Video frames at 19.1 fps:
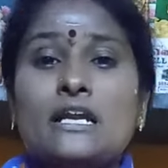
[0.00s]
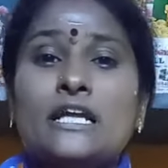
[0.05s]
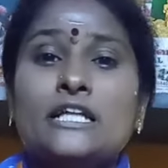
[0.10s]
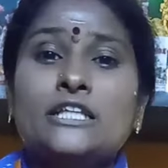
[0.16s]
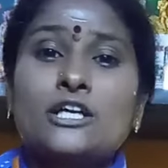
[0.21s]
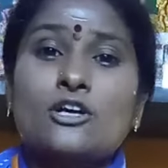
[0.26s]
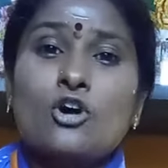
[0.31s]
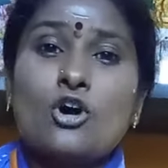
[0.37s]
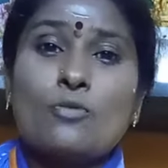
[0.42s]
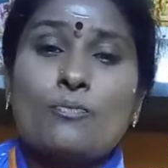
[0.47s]

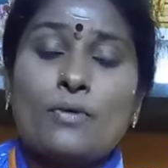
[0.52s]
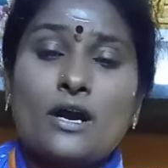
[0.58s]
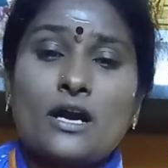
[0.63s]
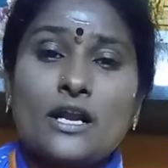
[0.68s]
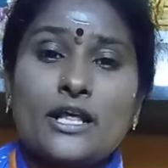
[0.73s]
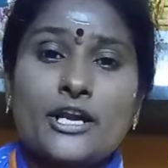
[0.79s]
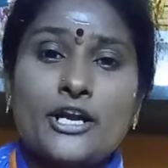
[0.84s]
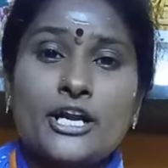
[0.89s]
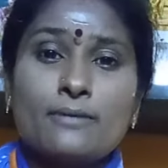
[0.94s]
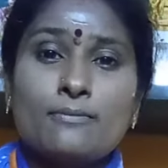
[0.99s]

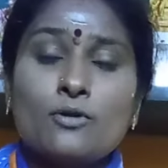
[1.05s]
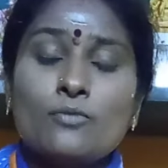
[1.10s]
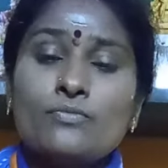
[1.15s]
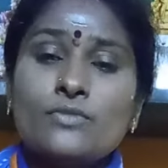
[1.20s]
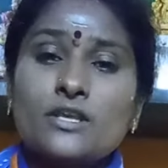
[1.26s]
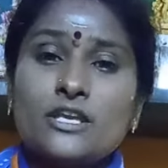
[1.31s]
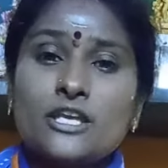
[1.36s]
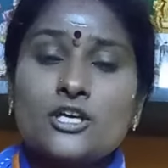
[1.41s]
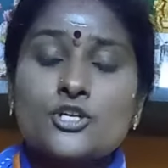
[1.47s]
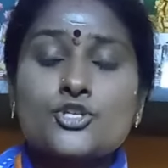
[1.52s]
நந்தகோபாலரிடமும்
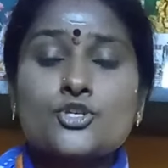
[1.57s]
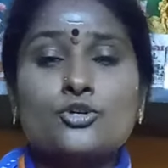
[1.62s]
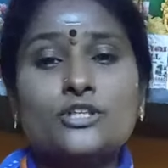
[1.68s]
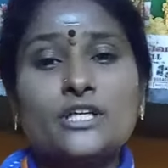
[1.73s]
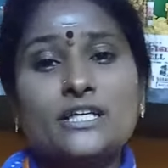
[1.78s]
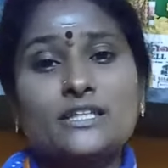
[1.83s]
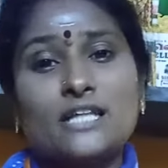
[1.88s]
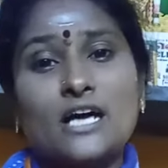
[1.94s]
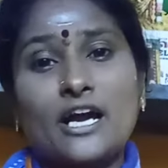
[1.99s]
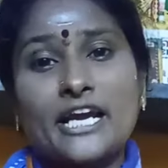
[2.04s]

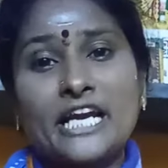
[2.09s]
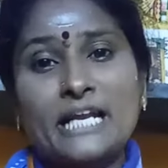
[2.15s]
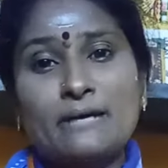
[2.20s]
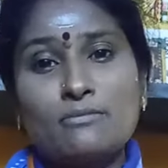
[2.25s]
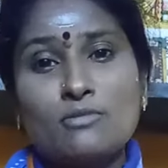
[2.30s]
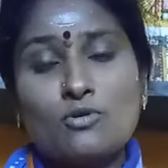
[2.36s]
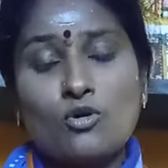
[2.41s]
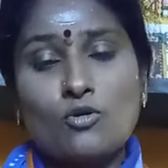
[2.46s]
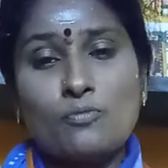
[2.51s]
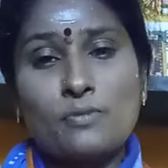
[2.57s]
யசோதை
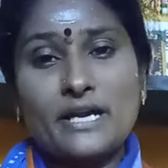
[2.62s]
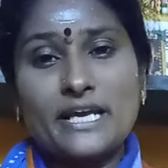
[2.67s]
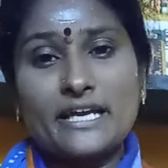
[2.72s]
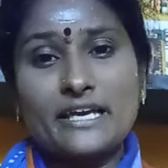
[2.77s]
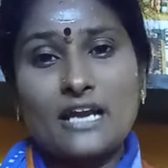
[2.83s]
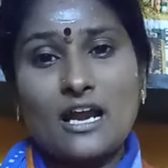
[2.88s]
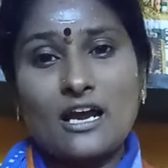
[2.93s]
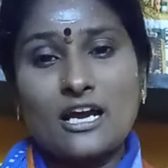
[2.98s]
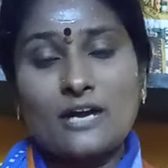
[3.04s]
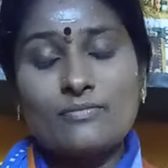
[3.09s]
தாயிடமும்
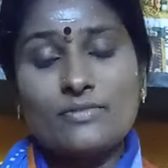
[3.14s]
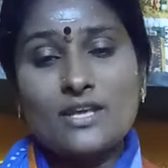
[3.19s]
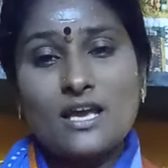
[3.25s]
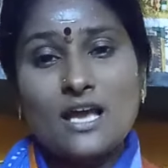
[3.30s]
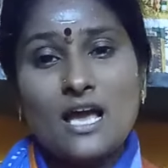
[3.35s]
ஒப்படைக்கிறாங்க